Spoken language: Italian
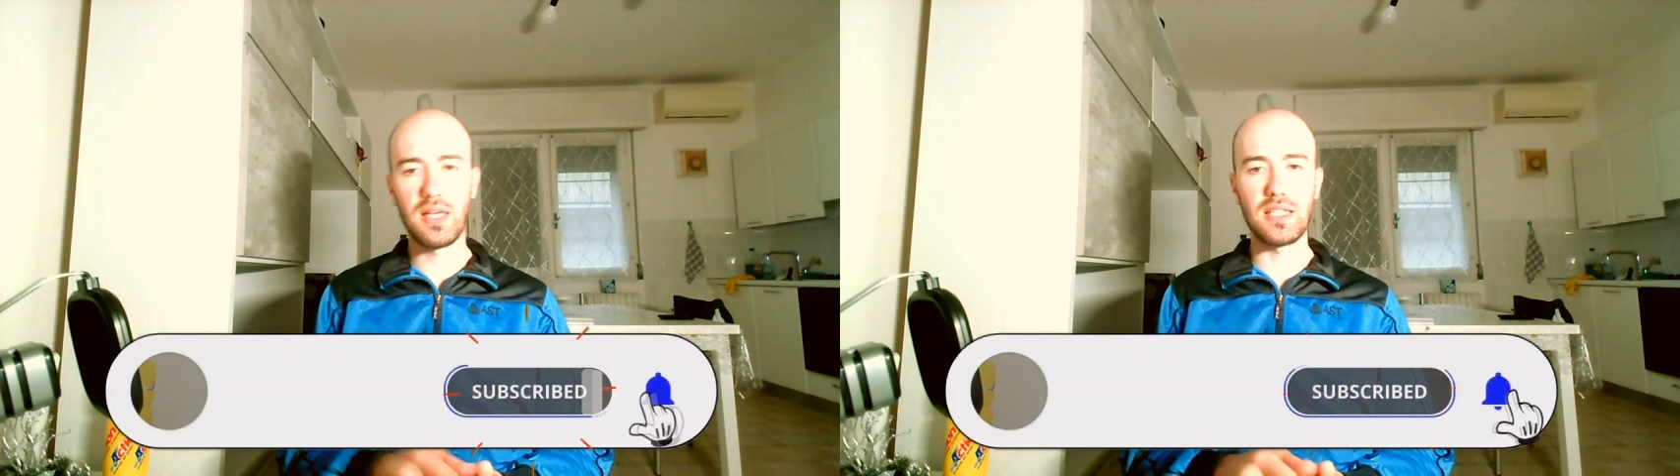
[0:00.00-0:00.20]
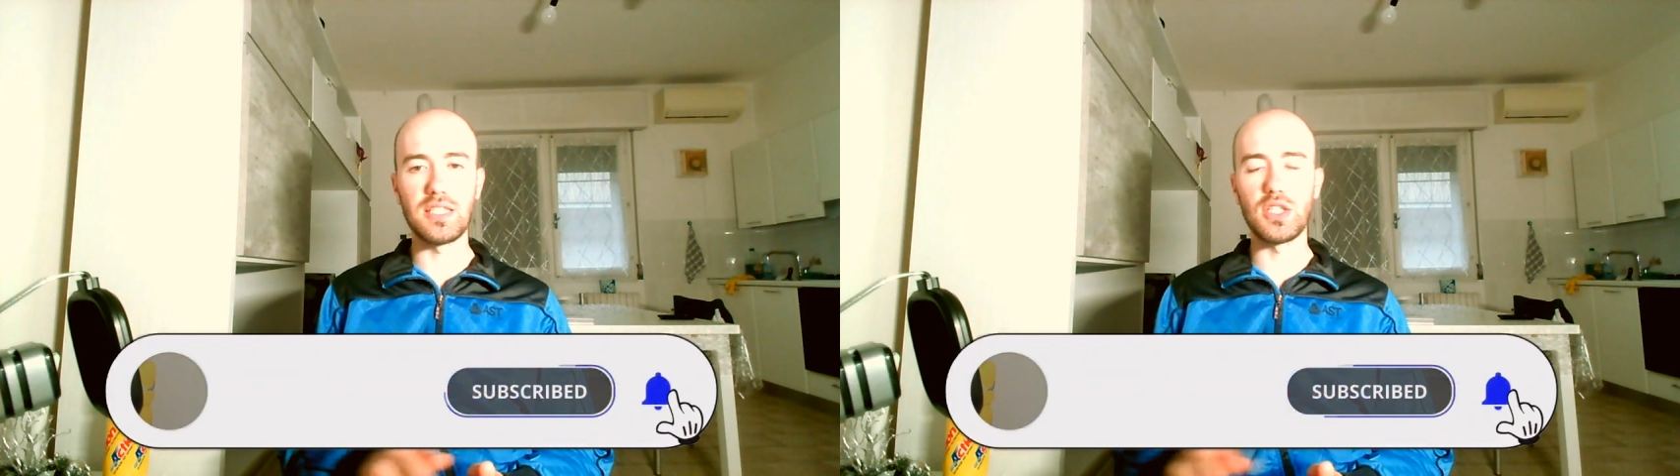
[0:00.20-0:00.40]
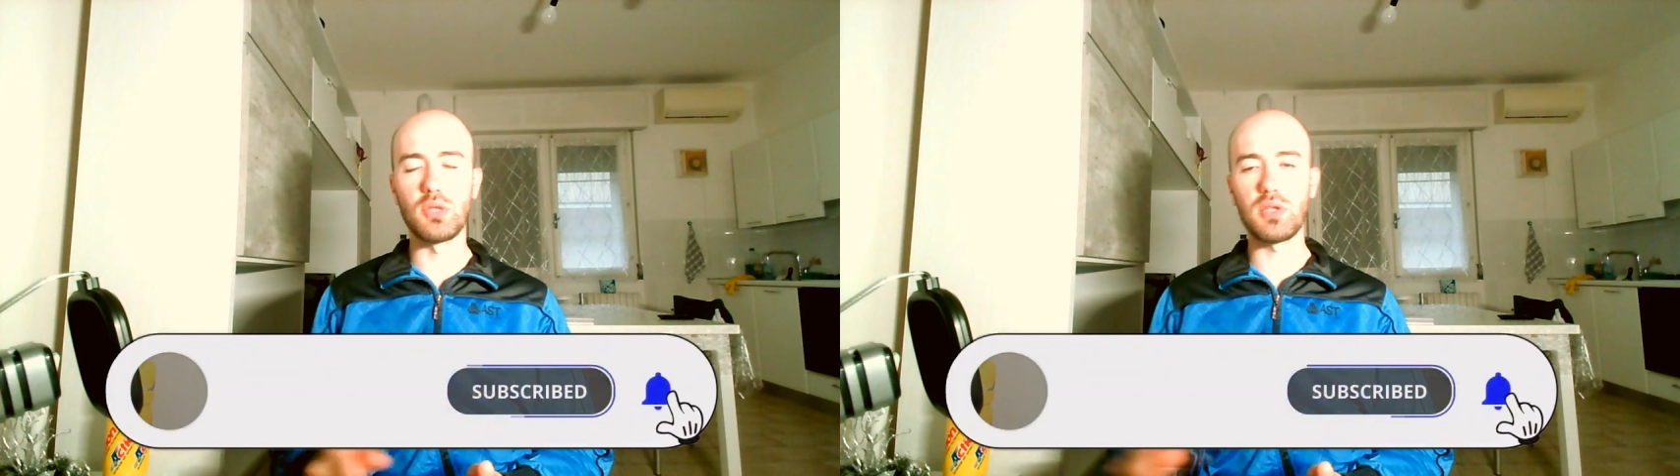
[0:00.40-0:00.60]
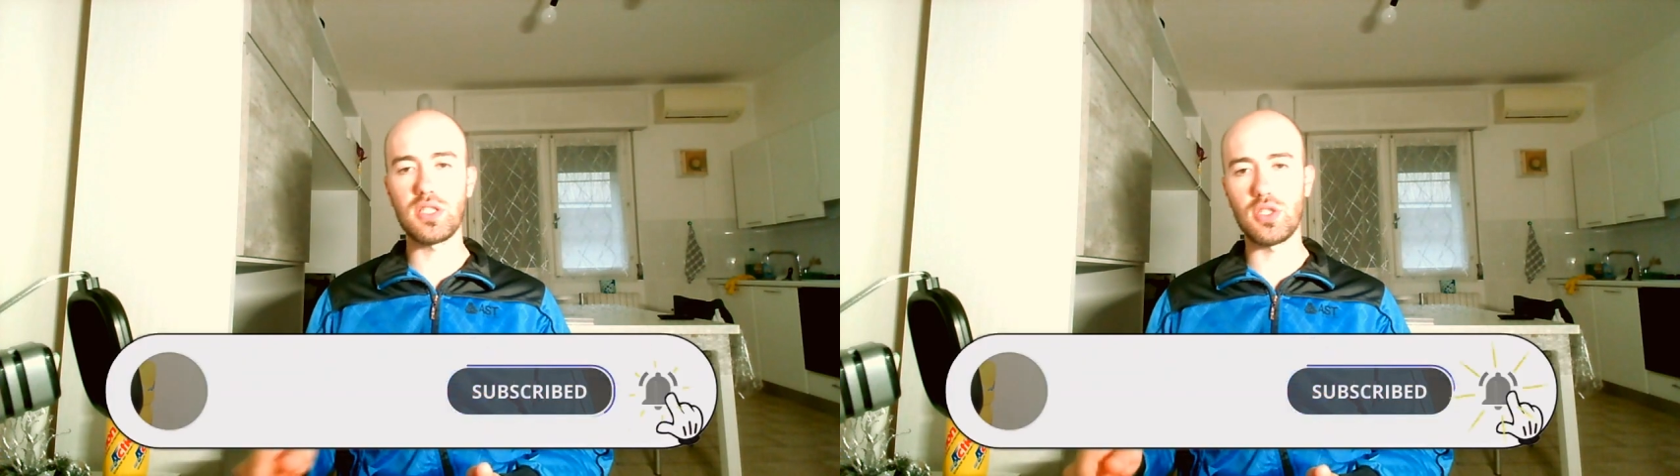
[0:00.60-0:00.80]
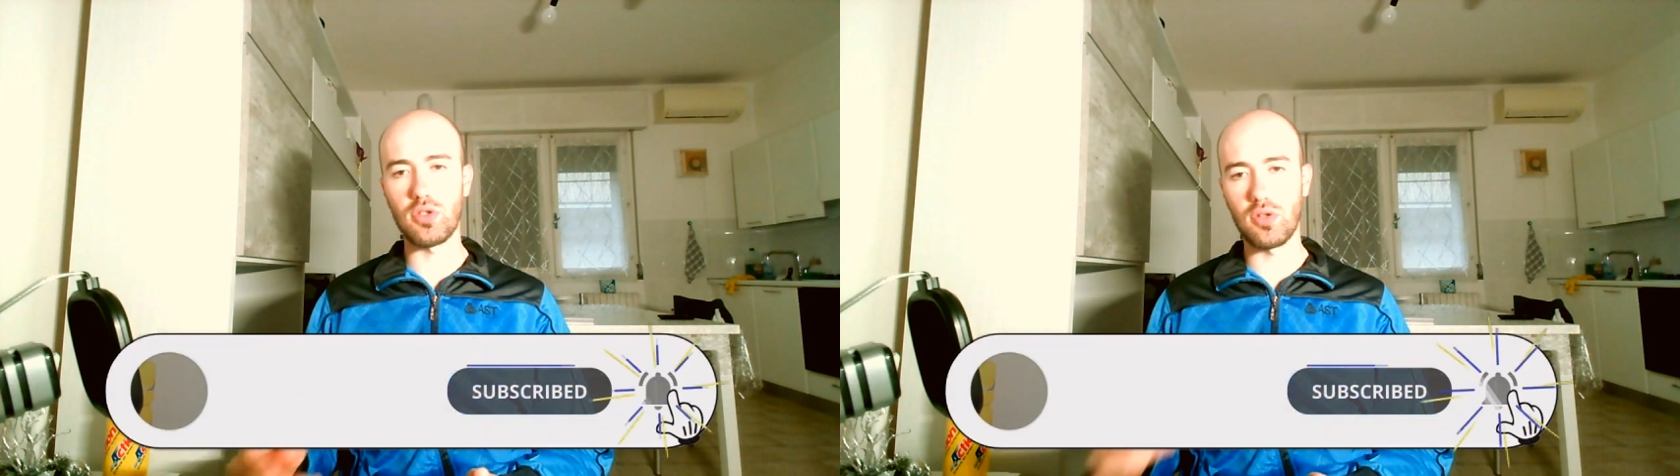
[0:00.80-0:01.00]
di
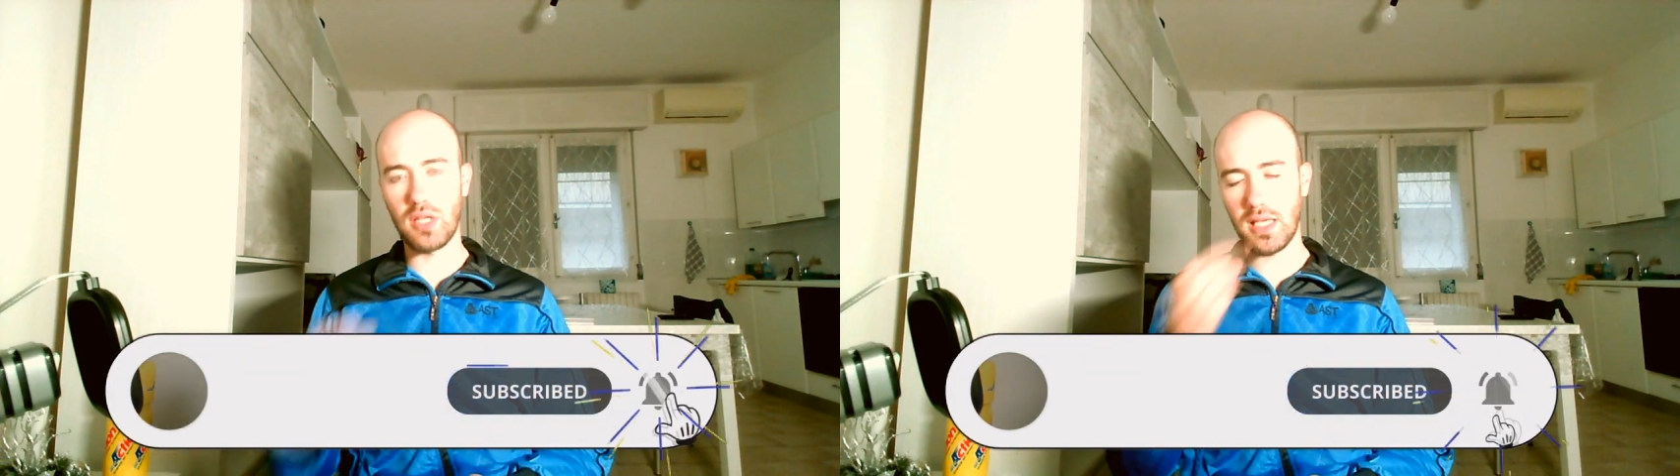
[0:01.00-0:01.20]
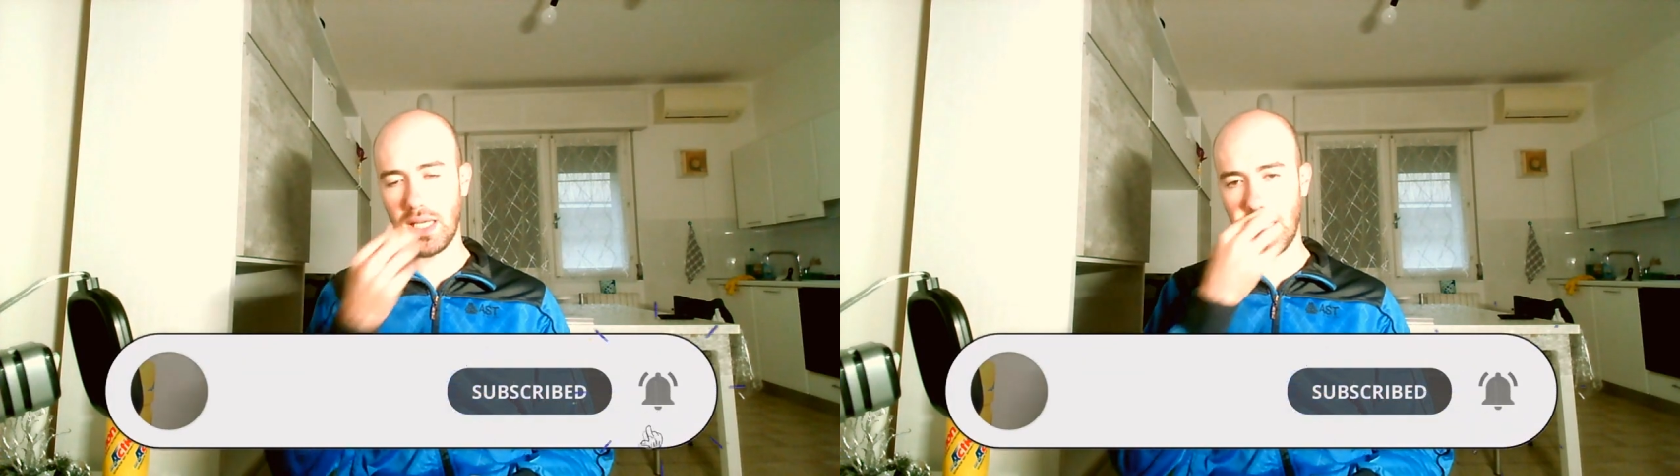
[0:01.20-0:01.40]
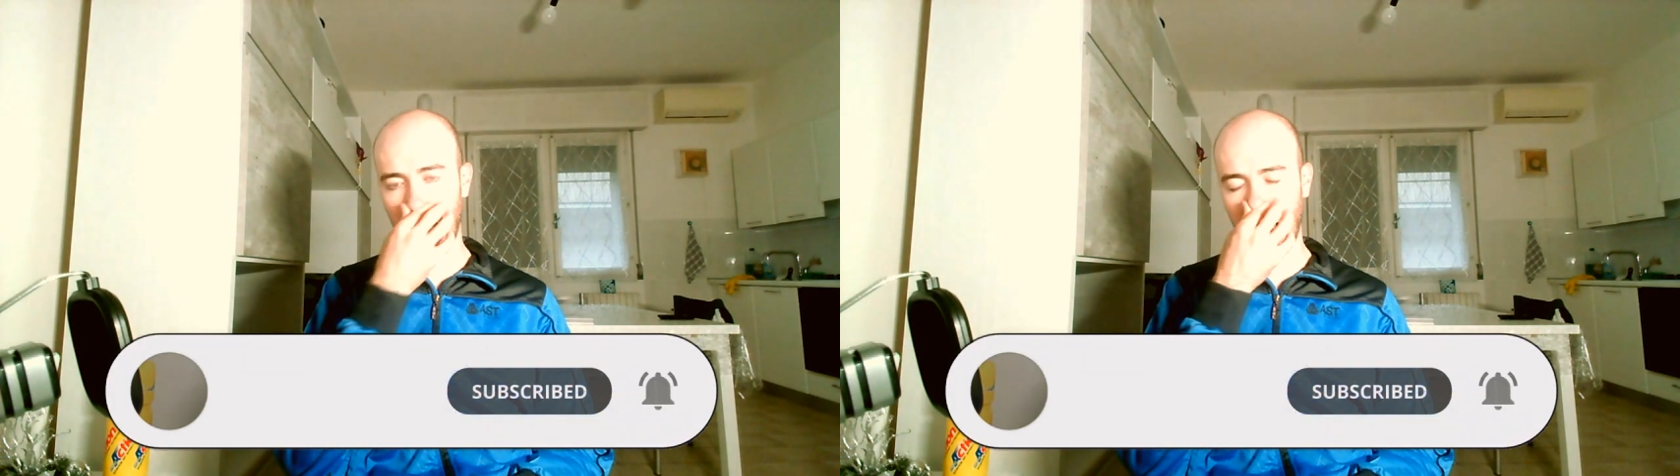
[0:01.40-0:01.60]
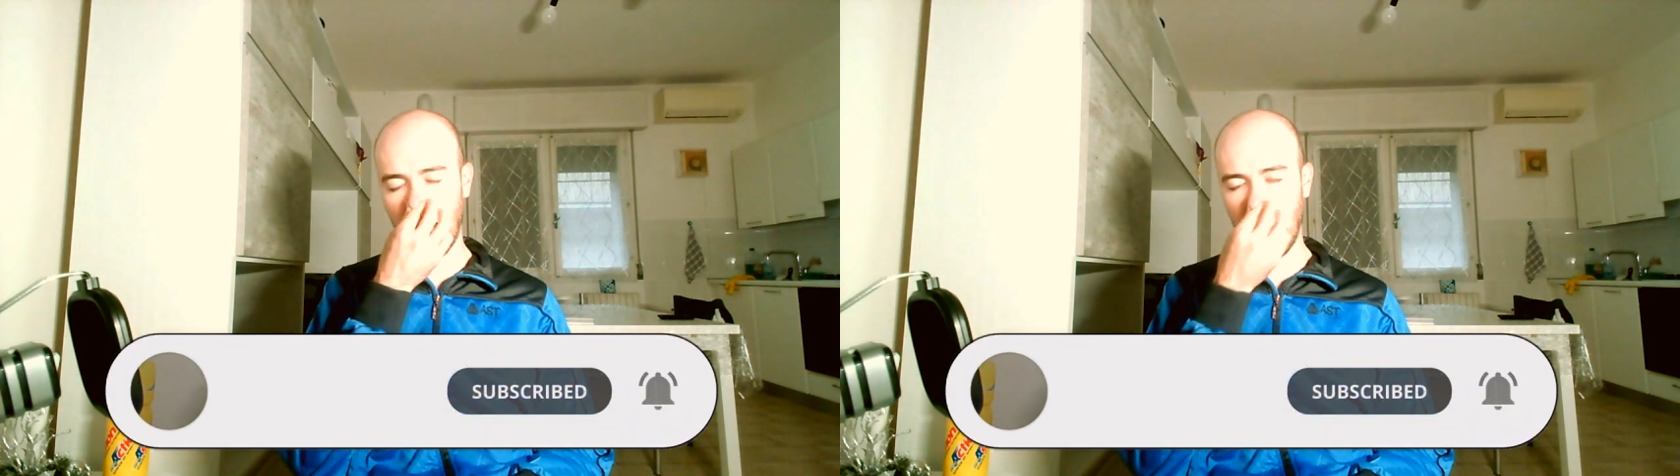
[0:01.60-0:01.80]
situazioni che,